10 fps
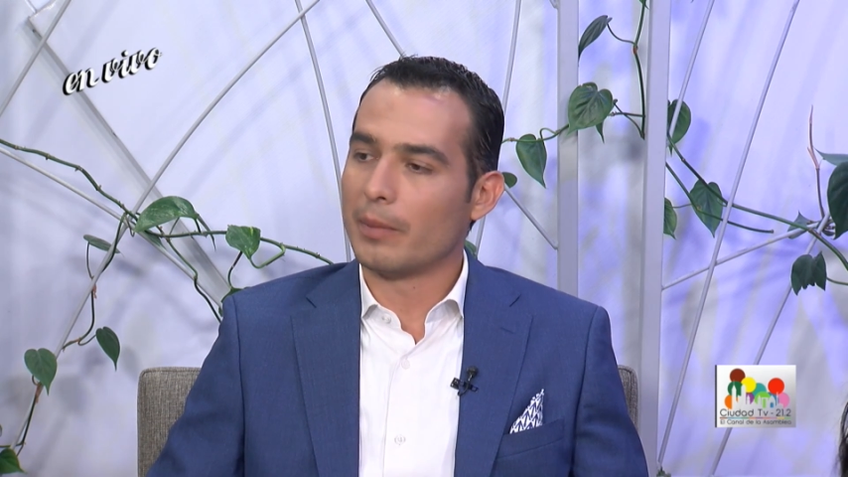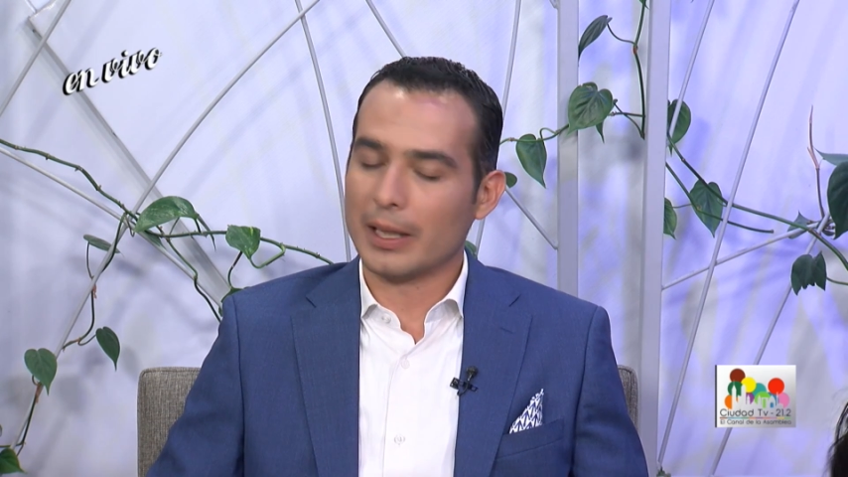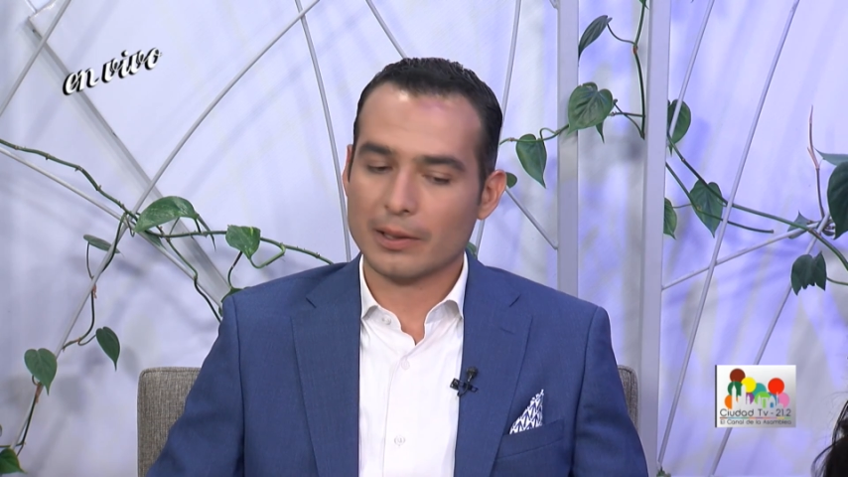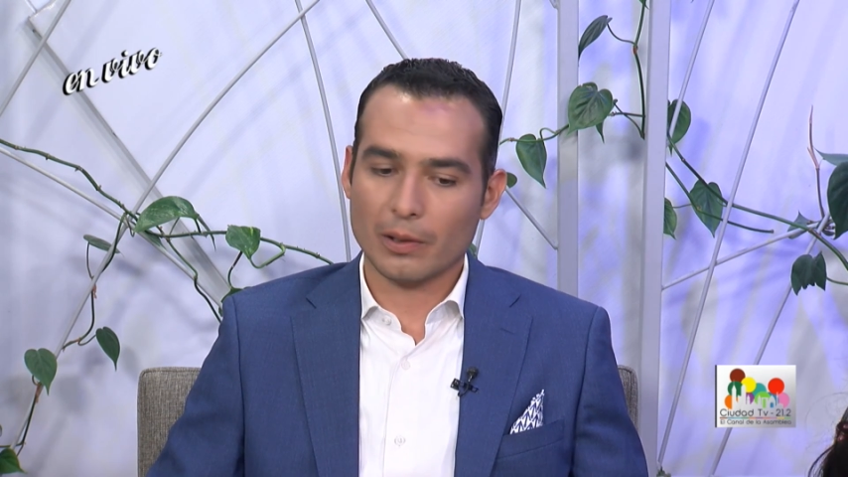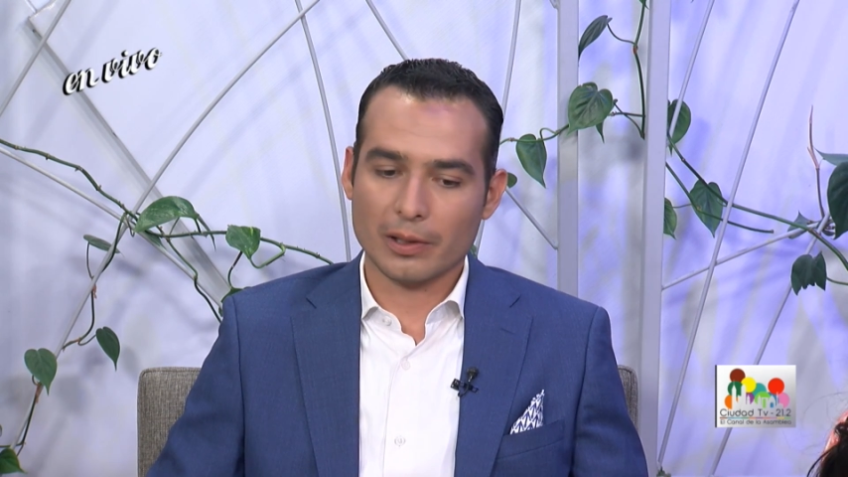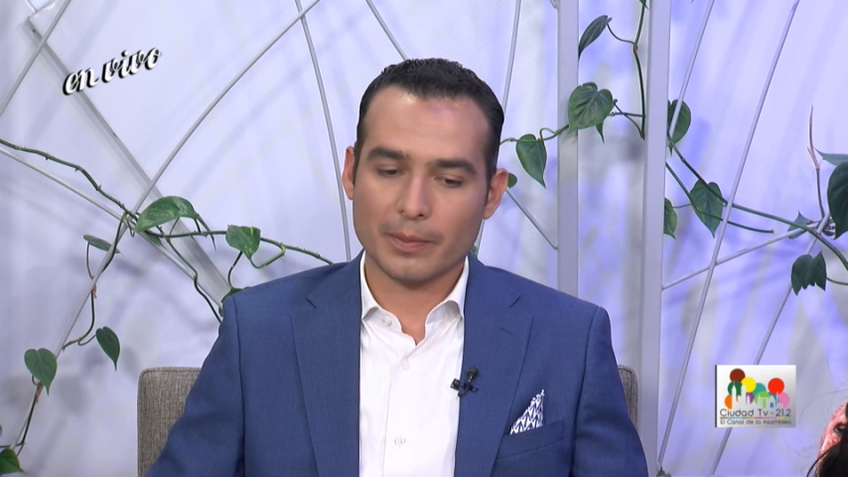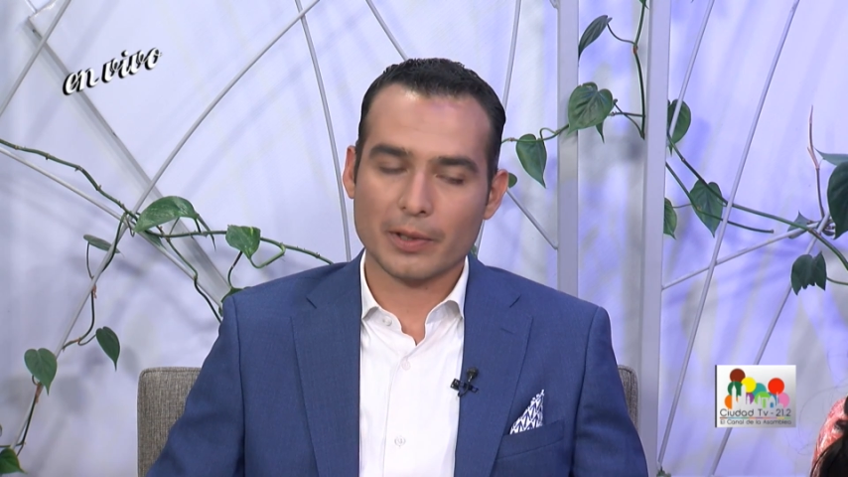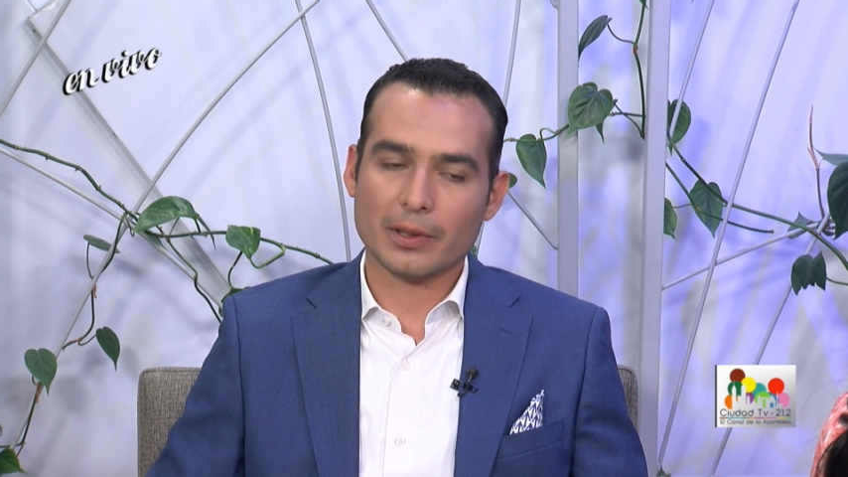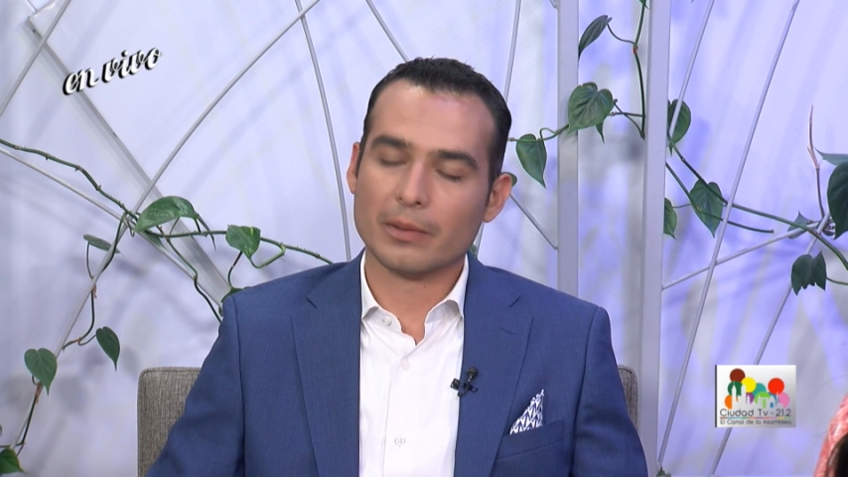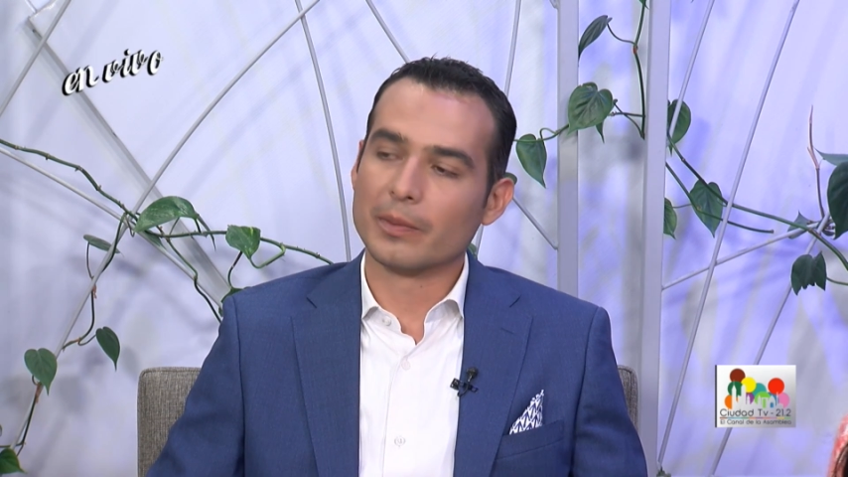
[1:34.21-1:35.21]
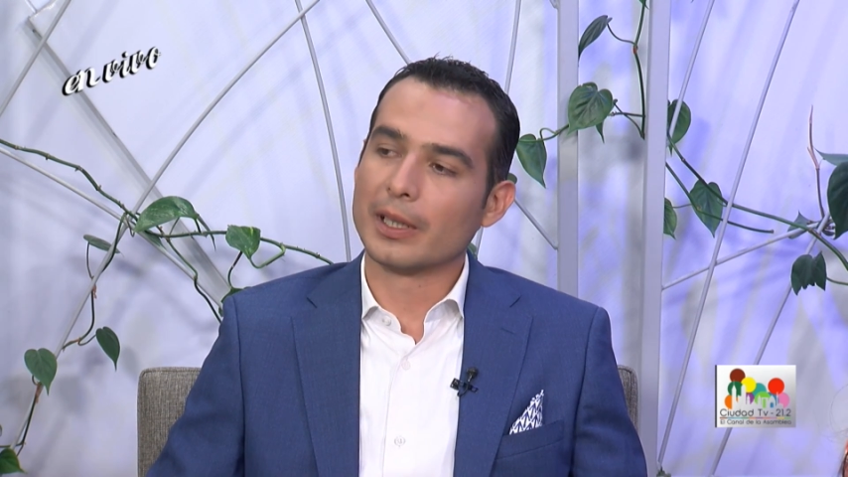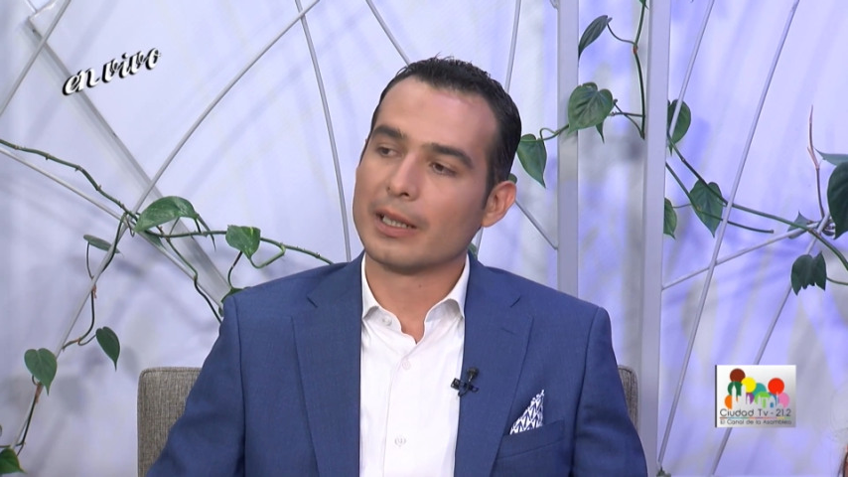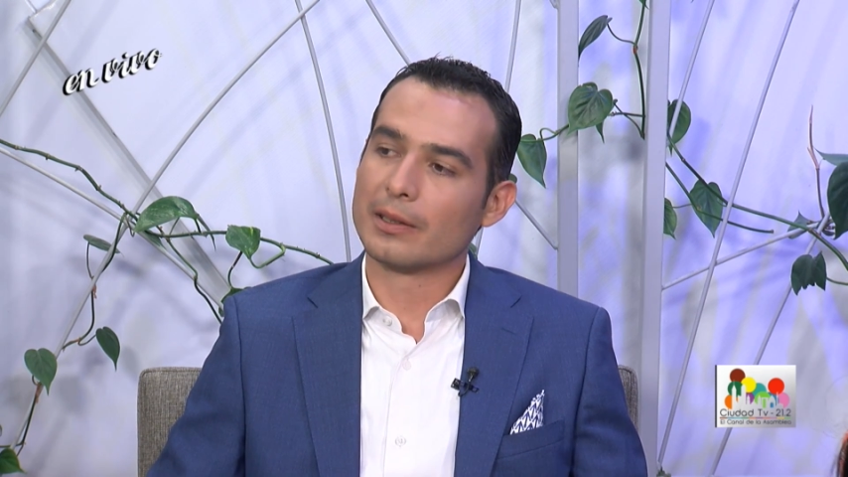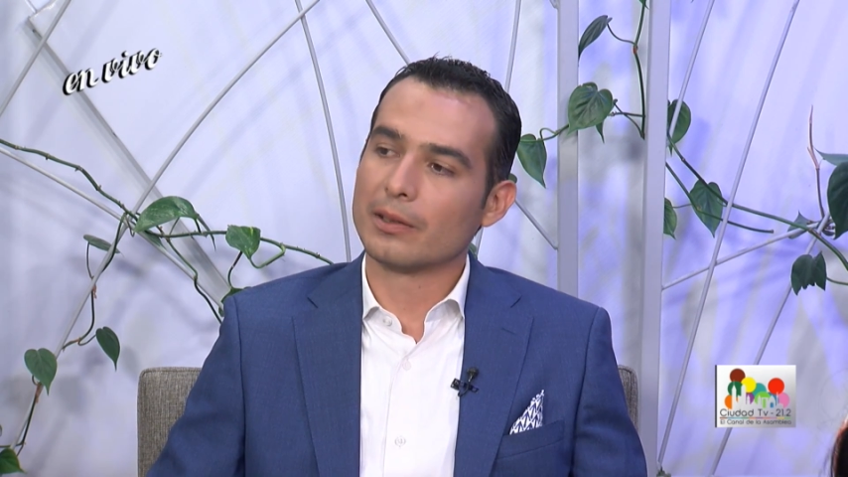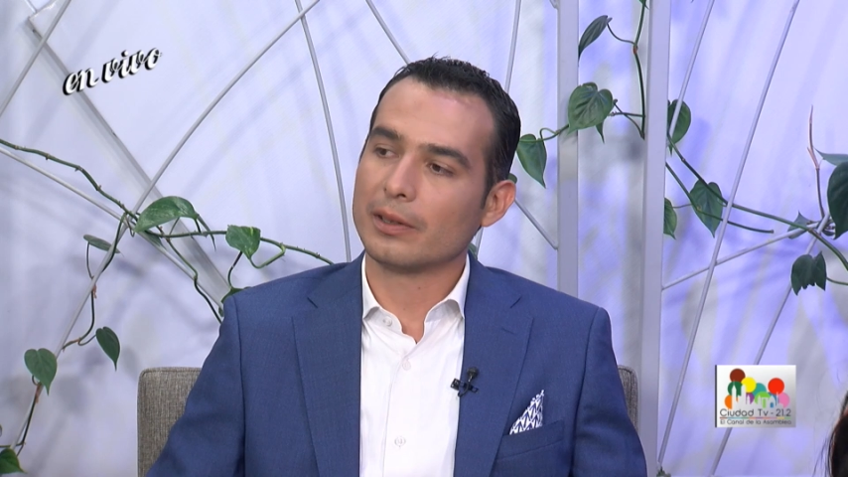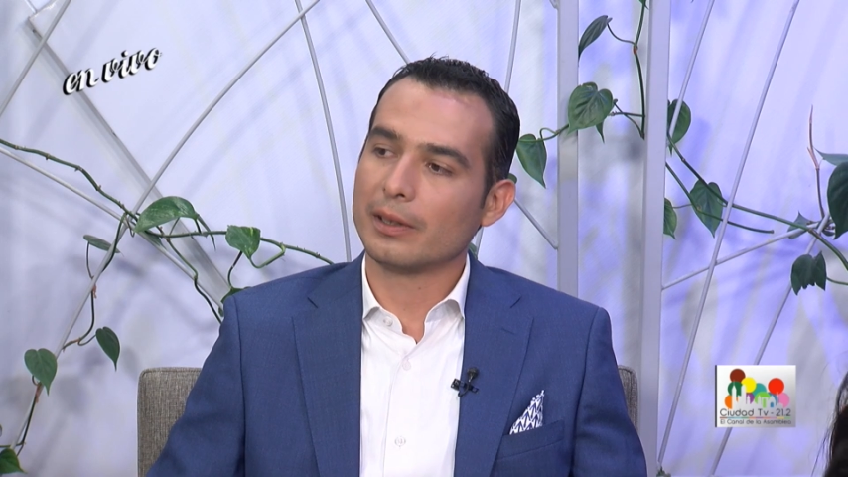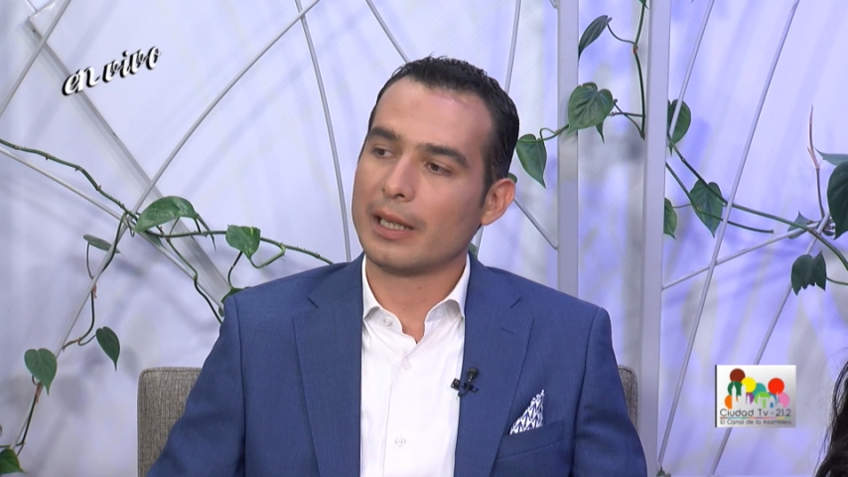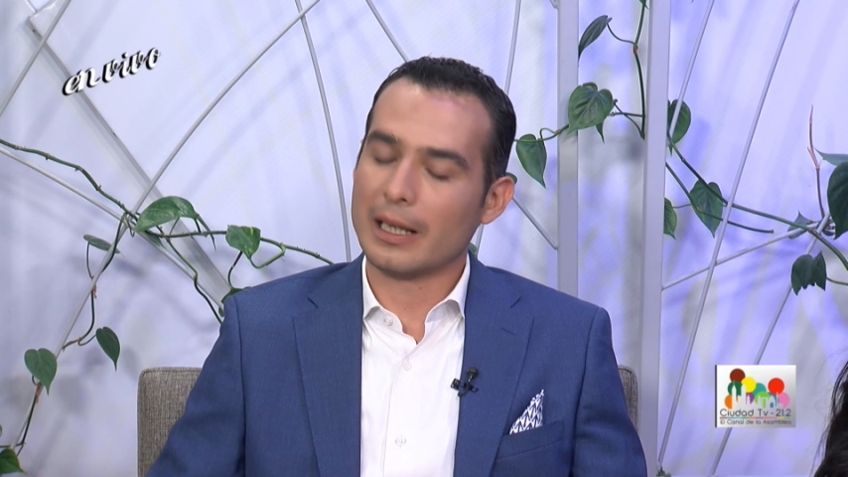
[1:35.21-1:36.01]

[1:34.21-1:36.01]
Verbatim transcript: para esto de los medios de comunicación